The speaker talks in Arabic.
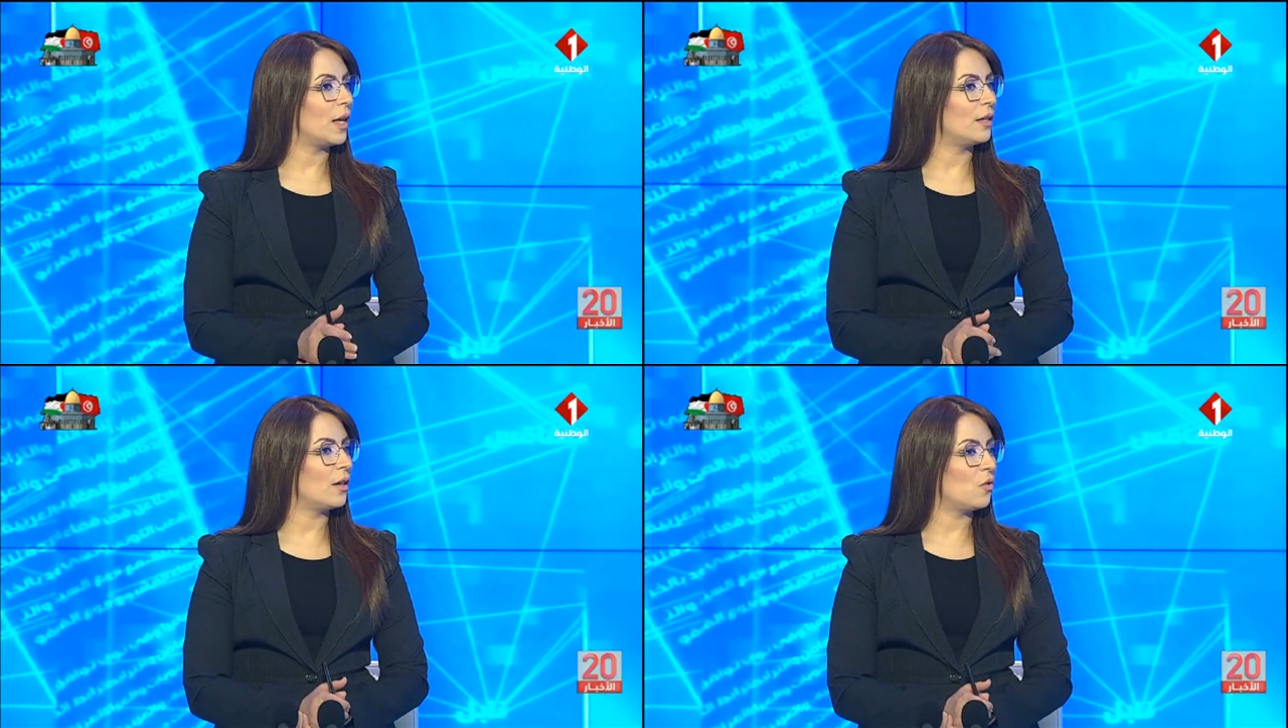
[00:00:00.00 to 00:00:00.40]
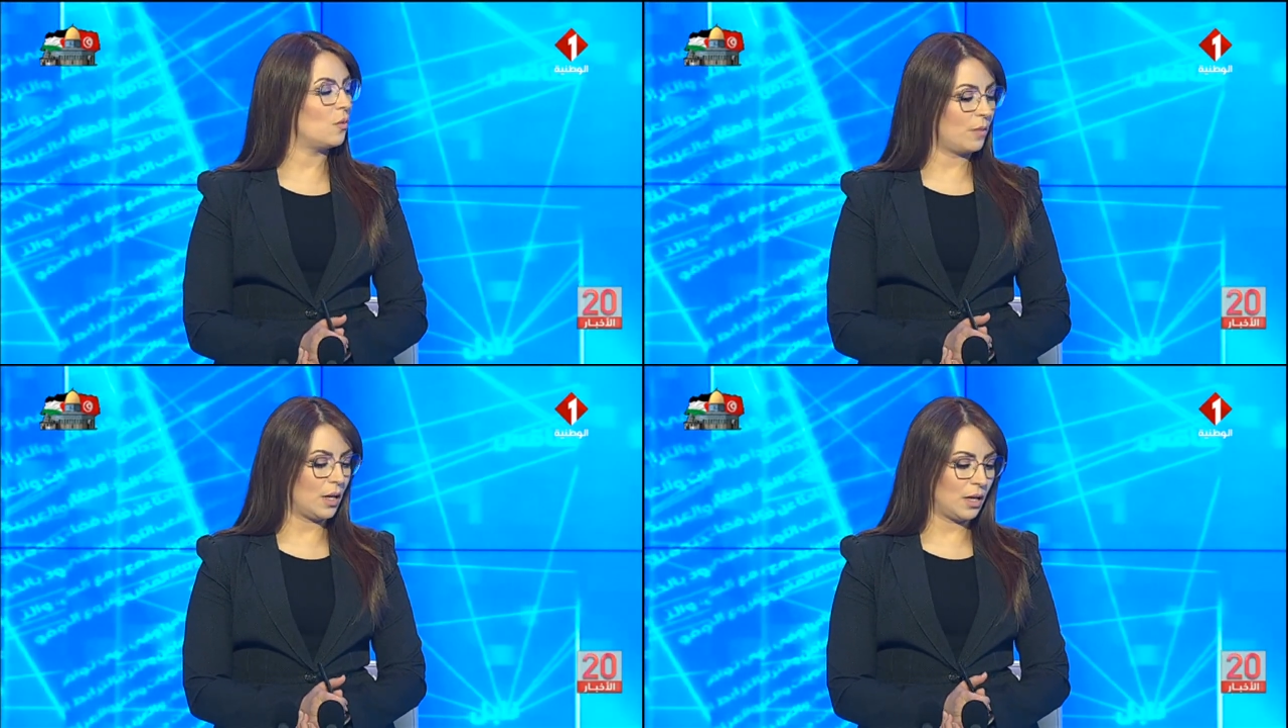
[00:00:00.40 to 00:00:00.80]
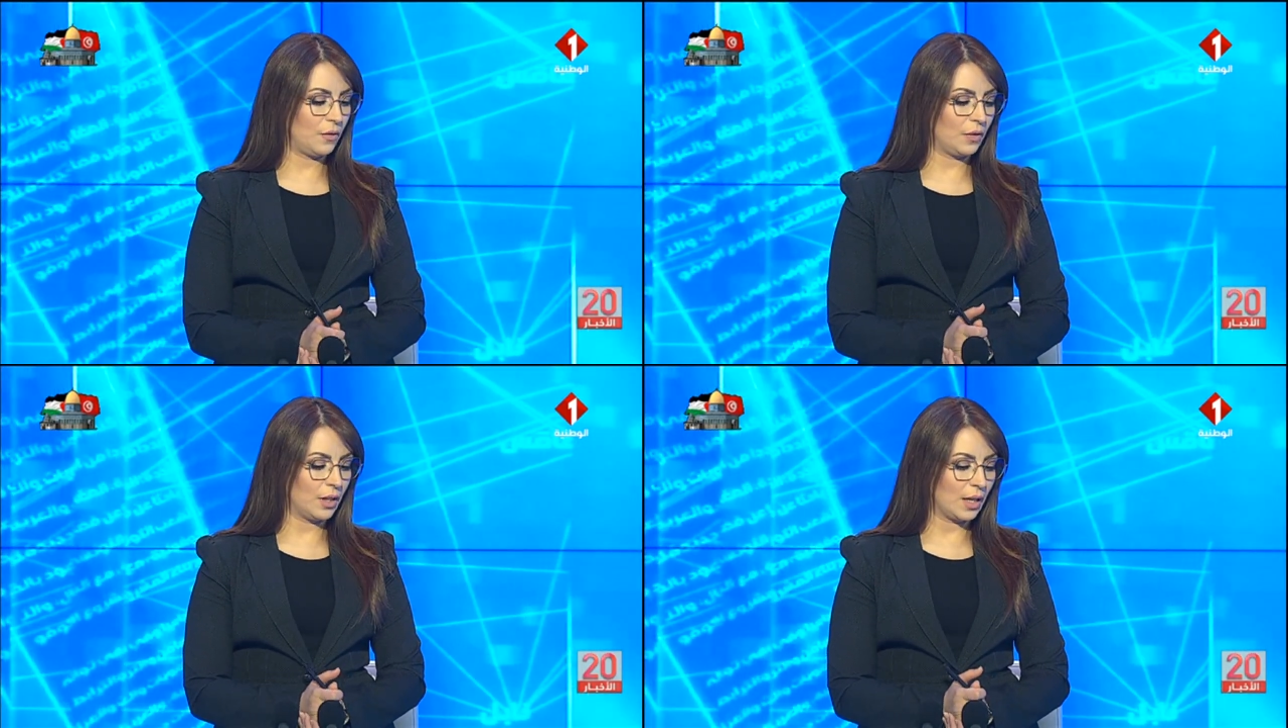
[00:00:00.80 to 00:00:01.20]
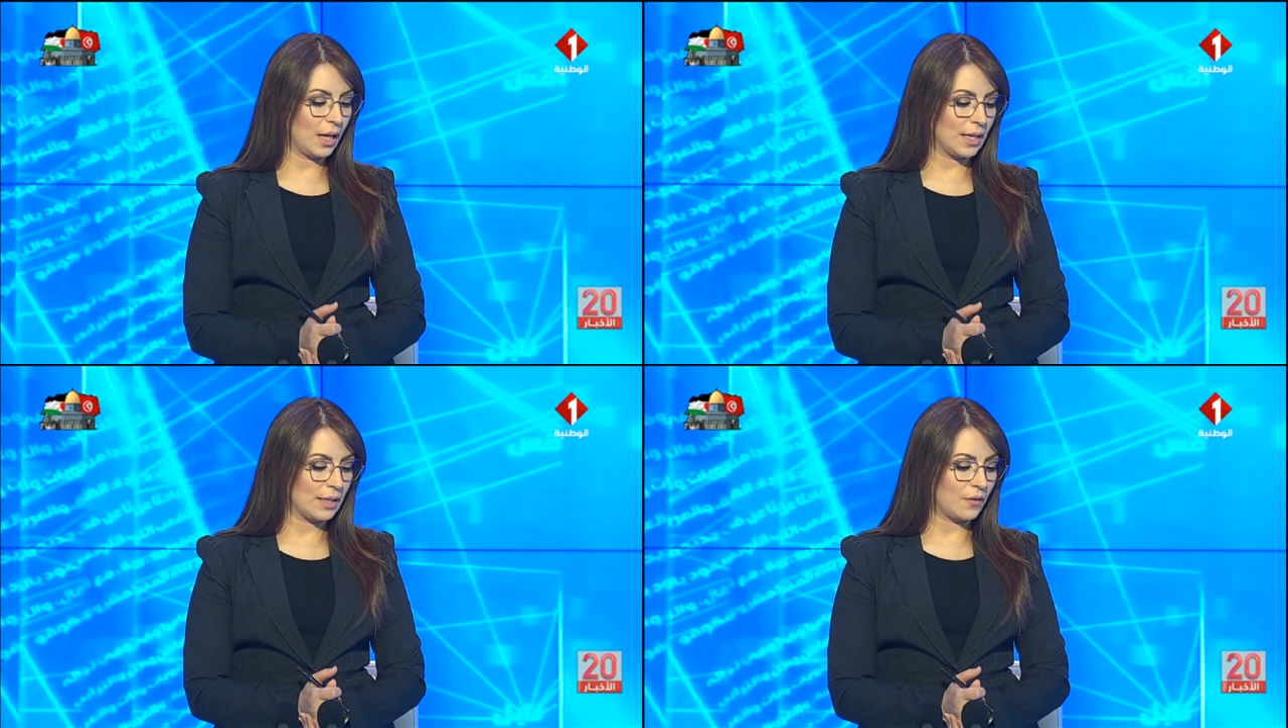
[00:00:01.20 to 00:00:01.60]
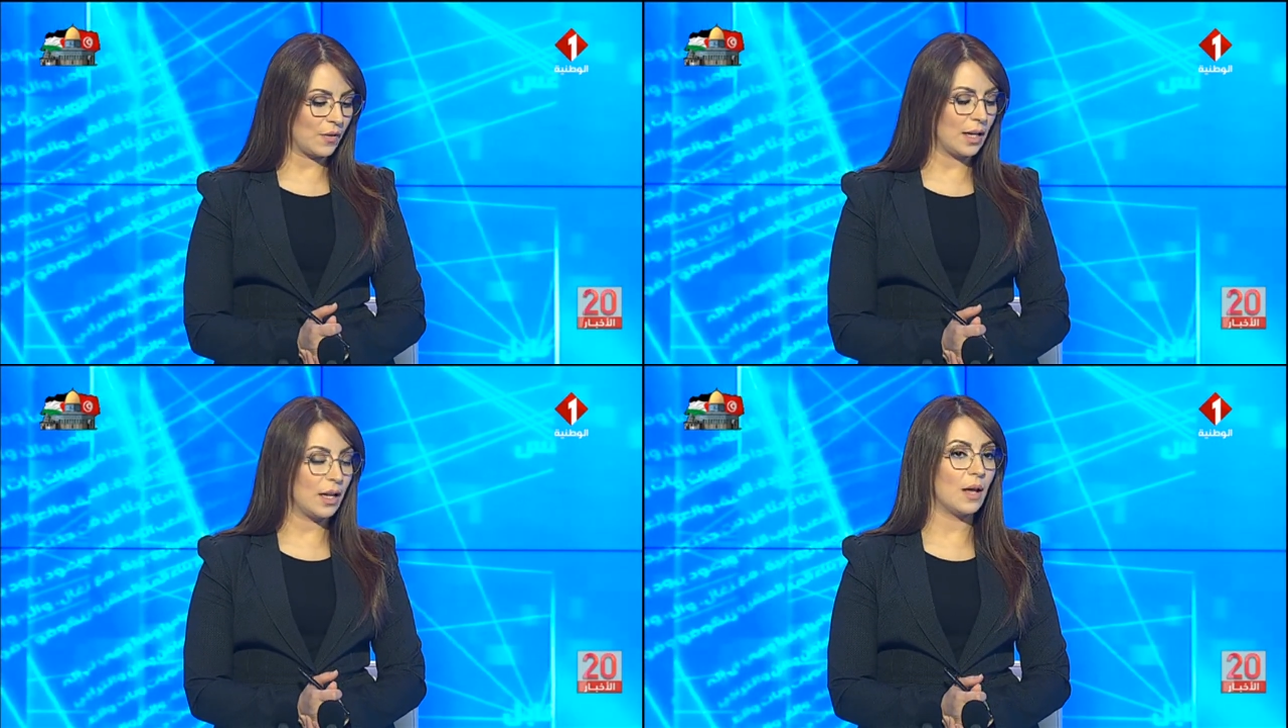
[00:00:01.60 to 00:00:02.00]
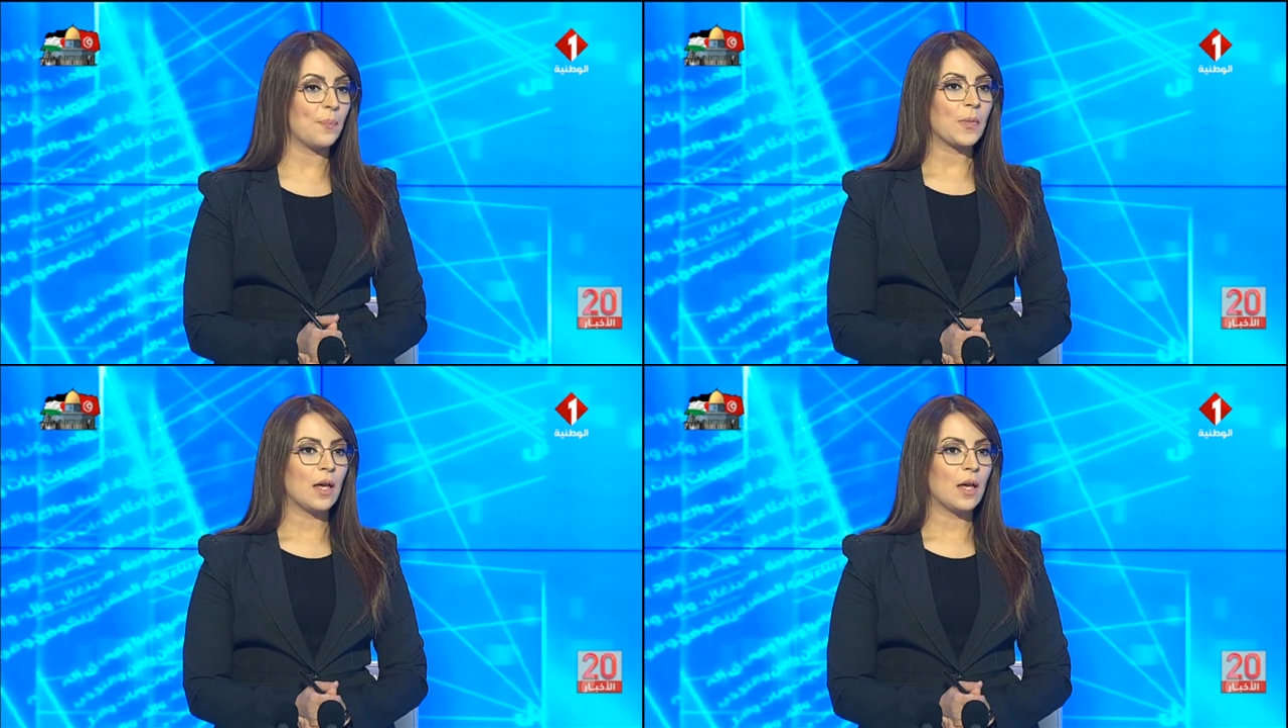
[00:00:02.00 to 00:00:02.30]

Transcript: اليوم في غزة فإن